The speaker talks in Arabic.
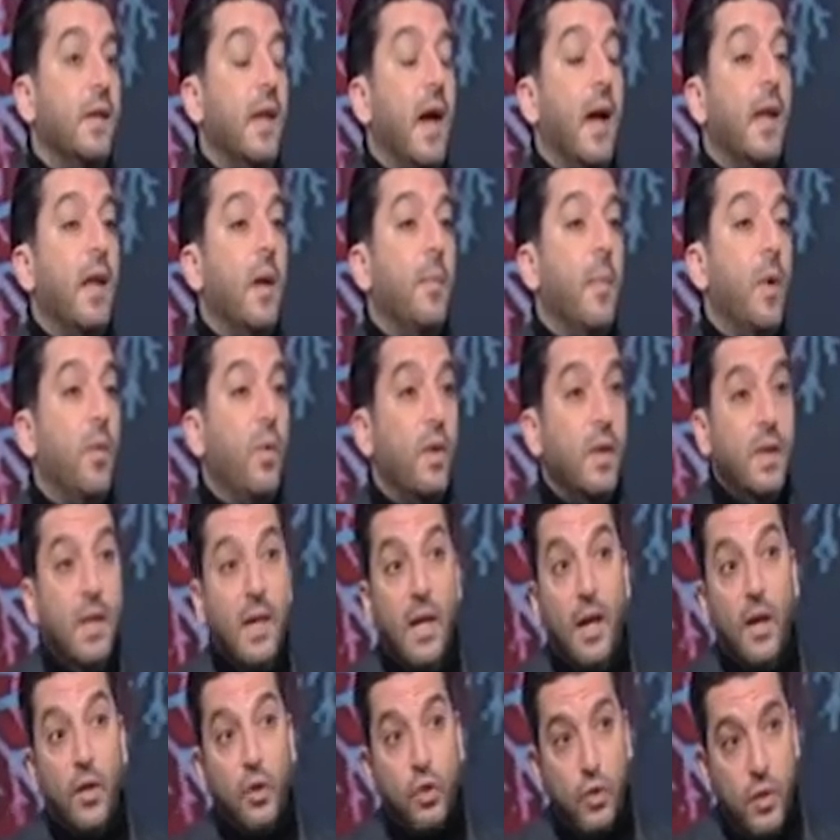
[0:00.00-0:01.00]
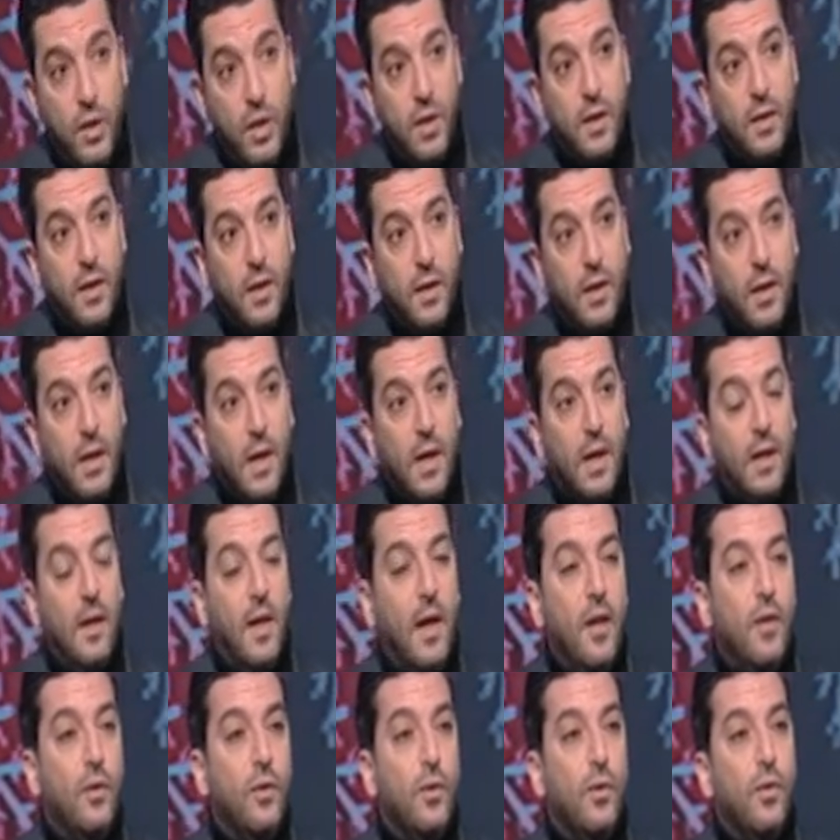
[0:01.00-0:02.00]
على مواضيع جديده
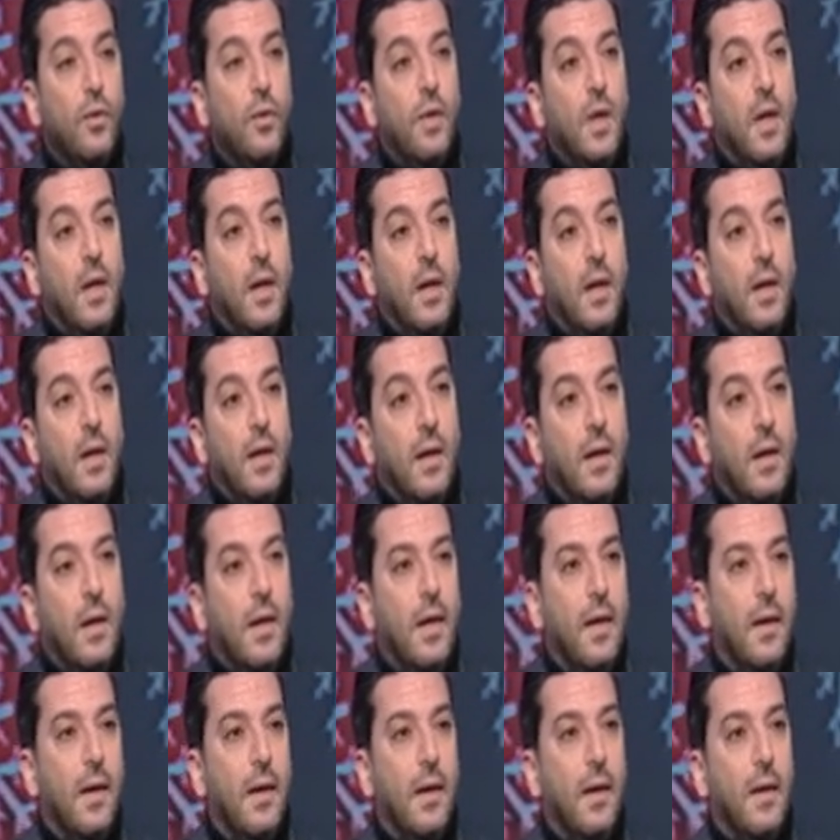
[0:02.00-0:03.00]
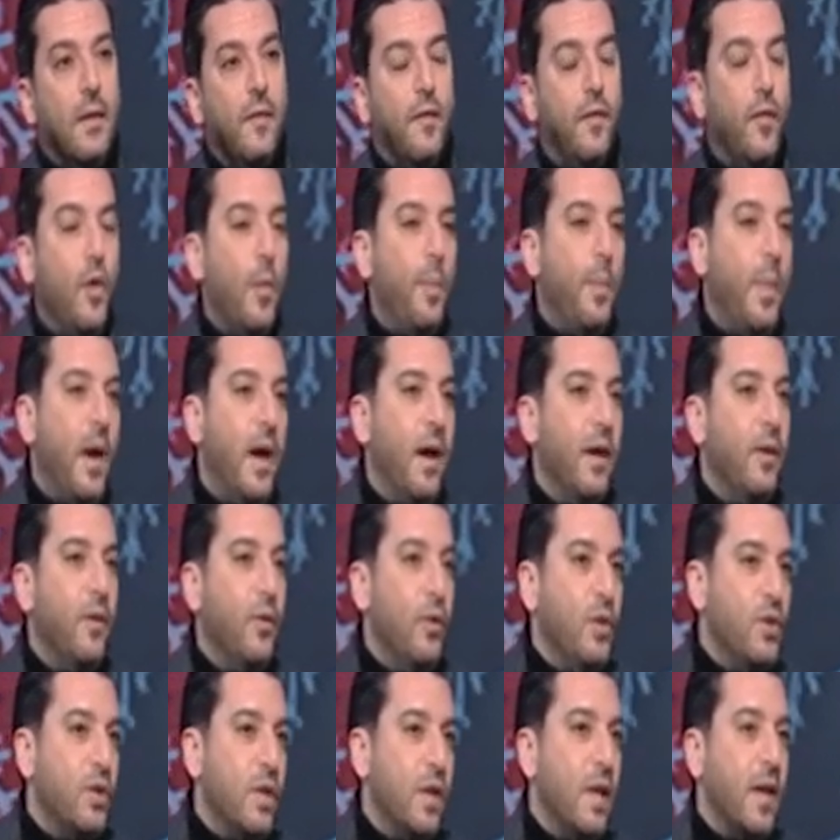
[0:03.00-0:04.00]
لانه آه، آه، آه، فوبا انه
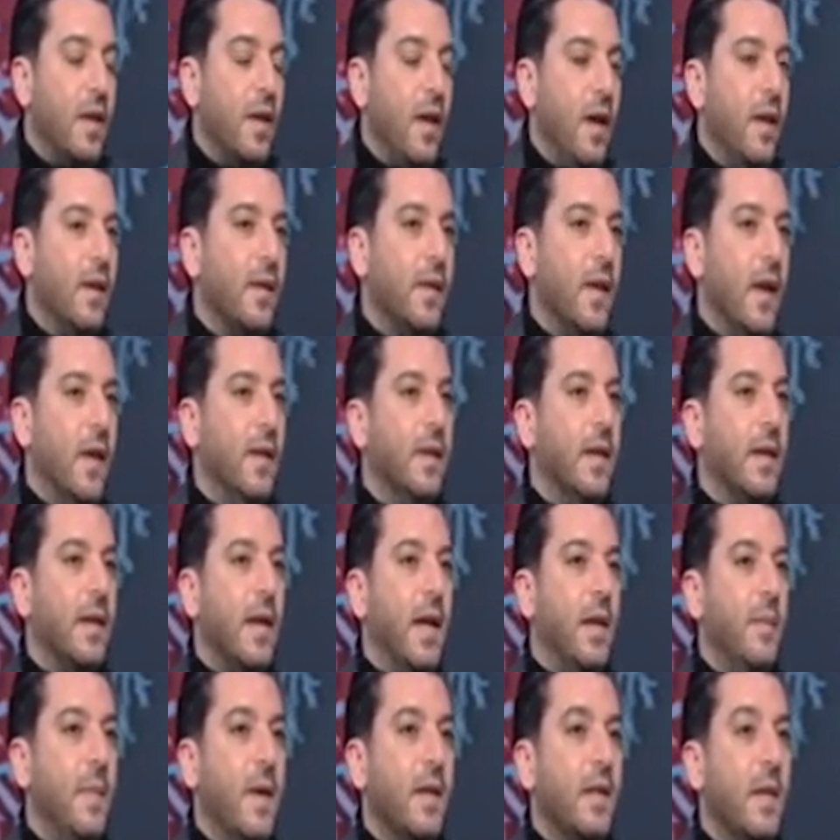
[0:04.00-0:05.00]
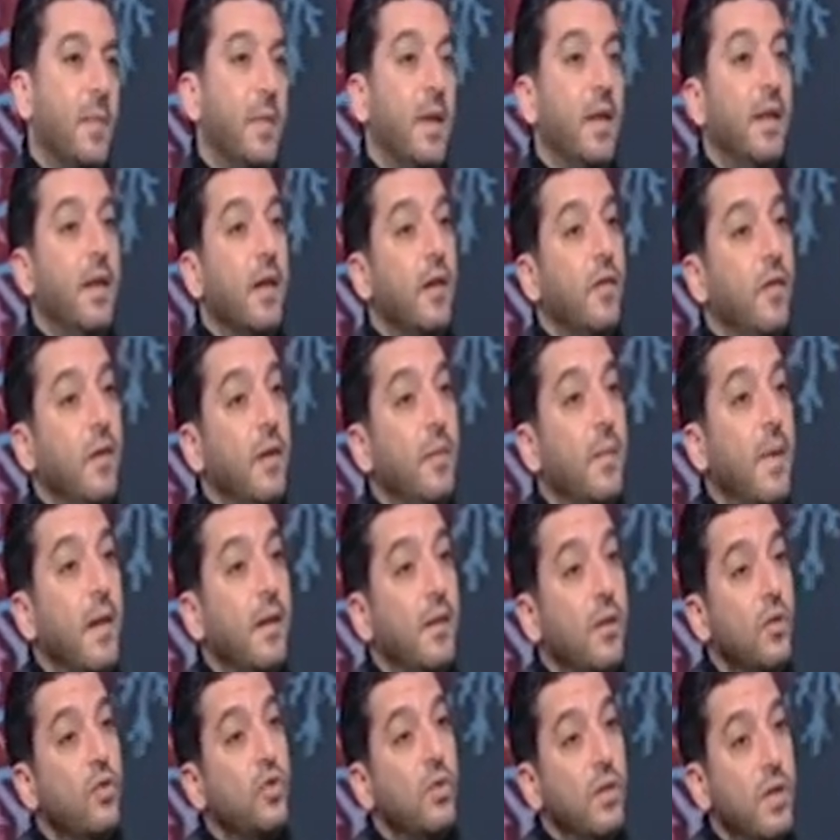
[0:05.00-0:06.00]
يجي الكلاينت لعندك على المكتب يقول لك في
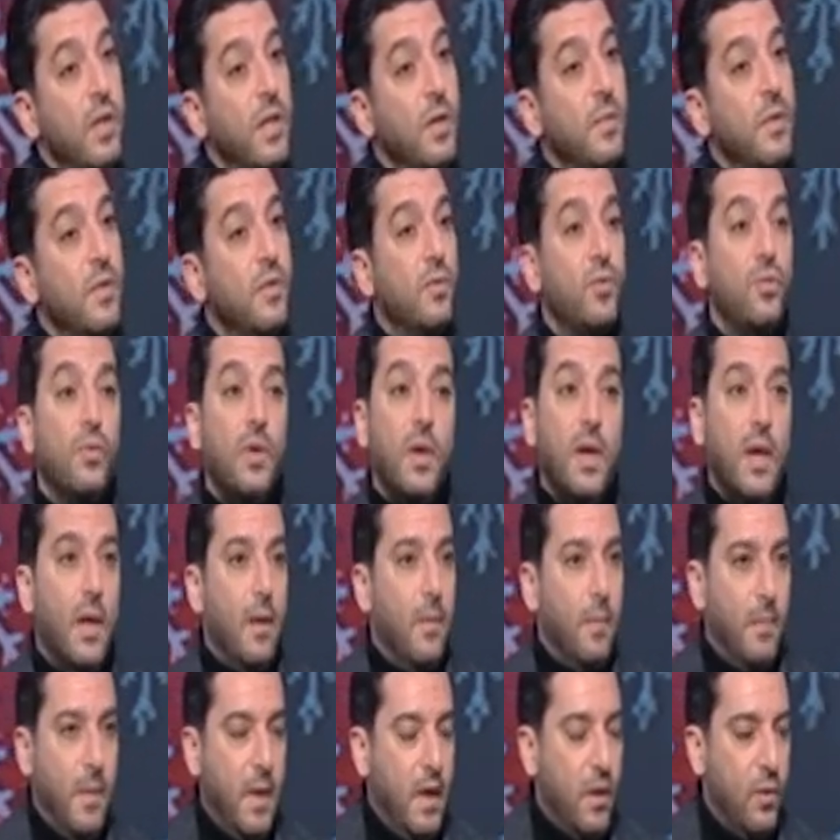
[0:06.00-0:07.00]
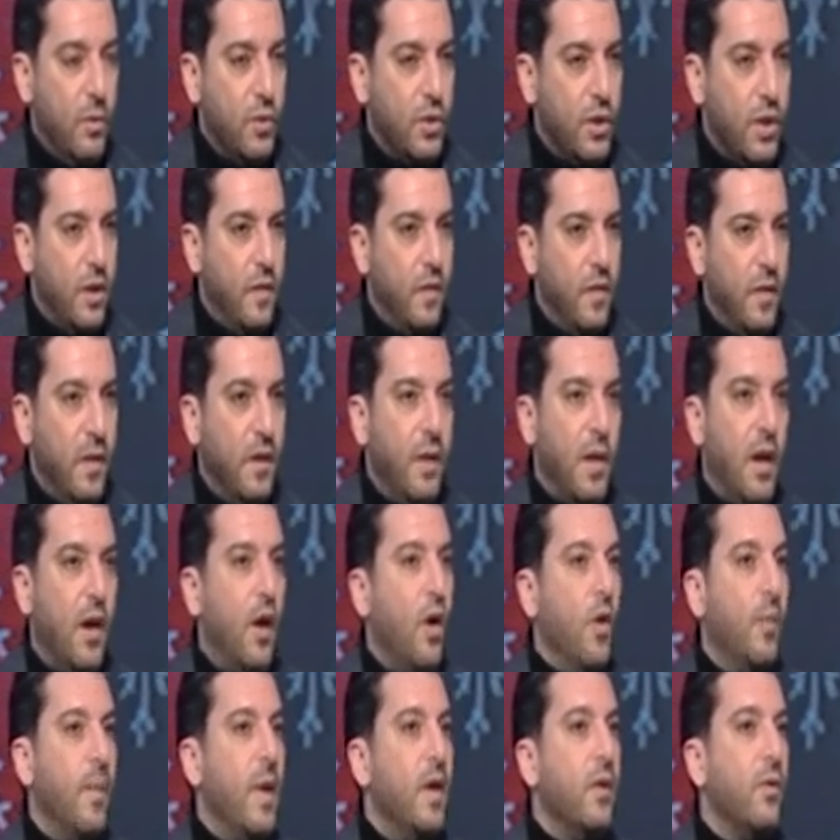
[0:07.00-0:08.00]
ماده جديده بالسوق ما كن شايفينها
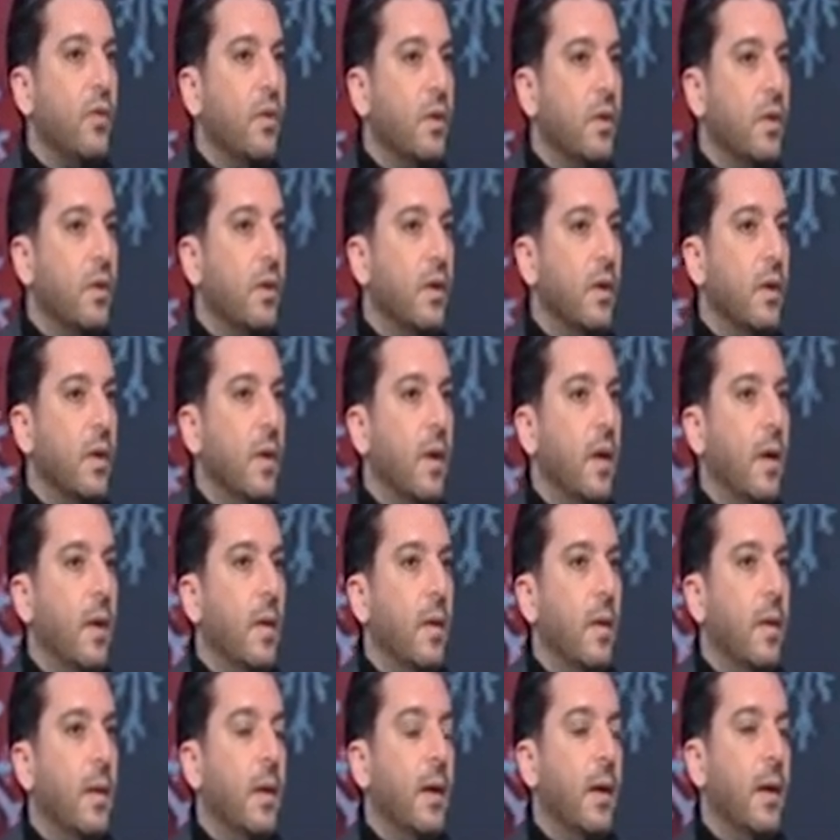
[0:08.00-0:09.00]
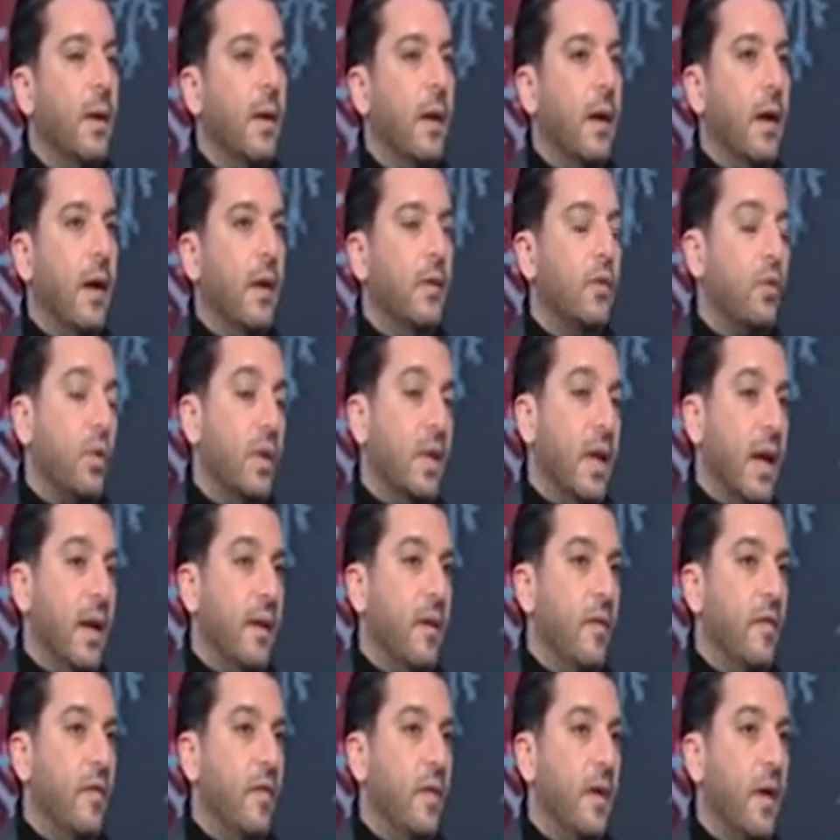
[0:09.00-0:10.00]
او ما كن عندكم
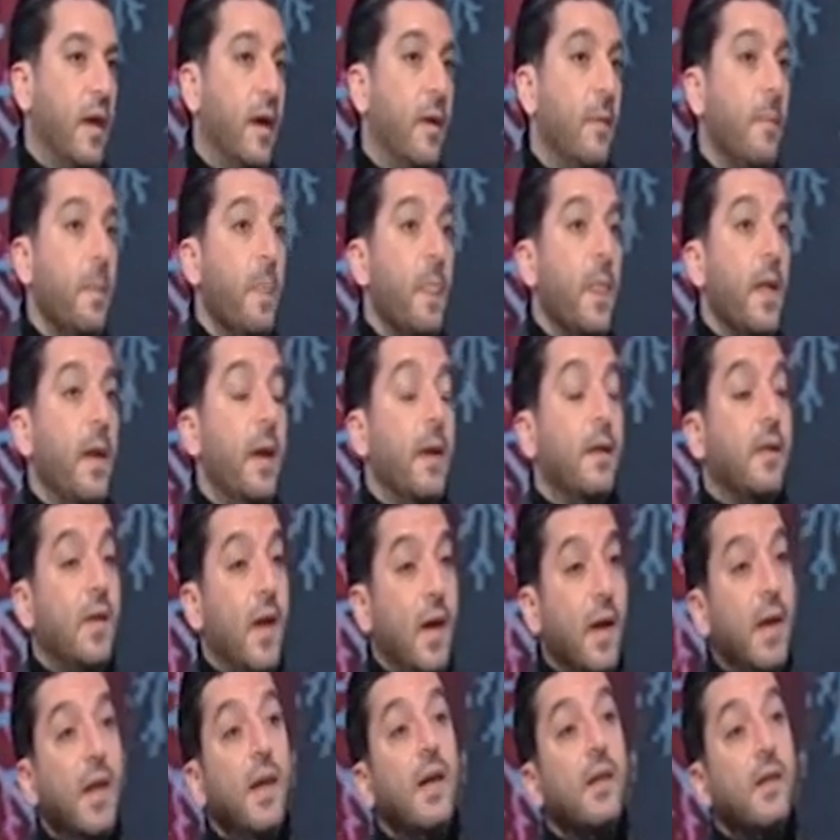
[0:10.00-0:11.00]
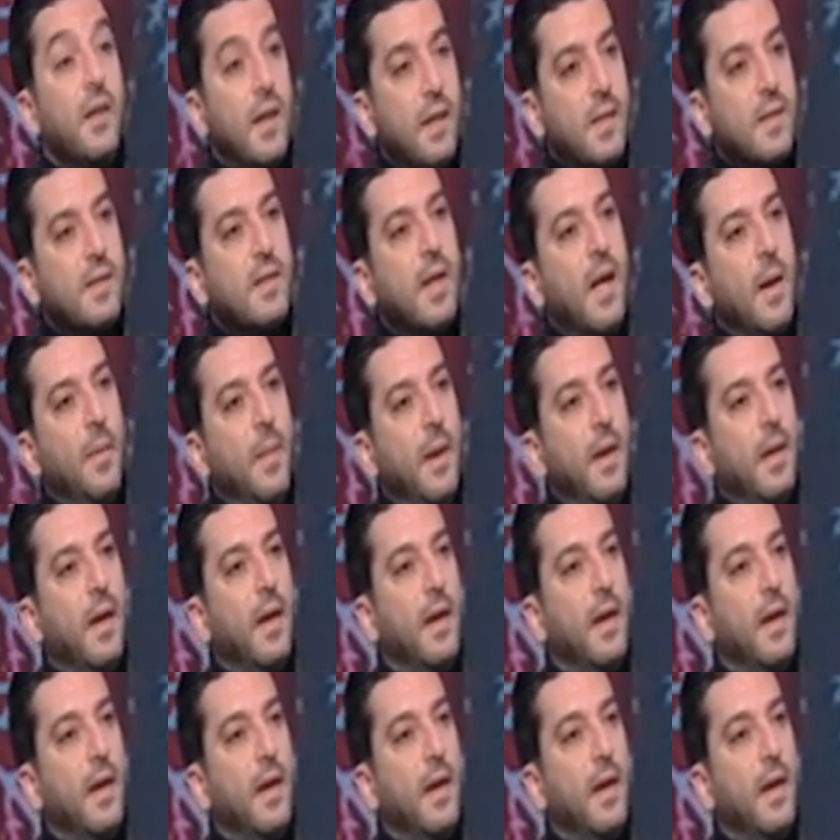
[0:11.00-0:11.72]
علم فيها طريقه استعمالها